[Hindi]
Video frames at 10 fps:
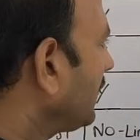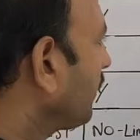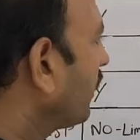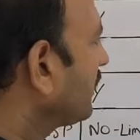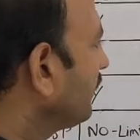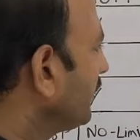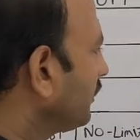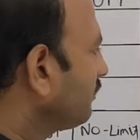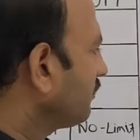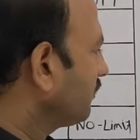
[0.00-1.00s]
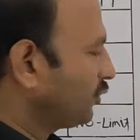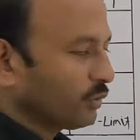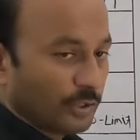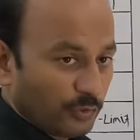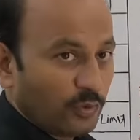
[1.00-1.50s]
इस पॉलिसी में
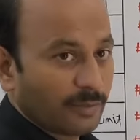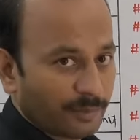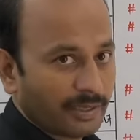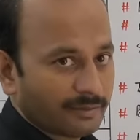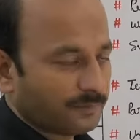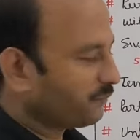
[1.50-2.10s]
चूँकि यूलिप है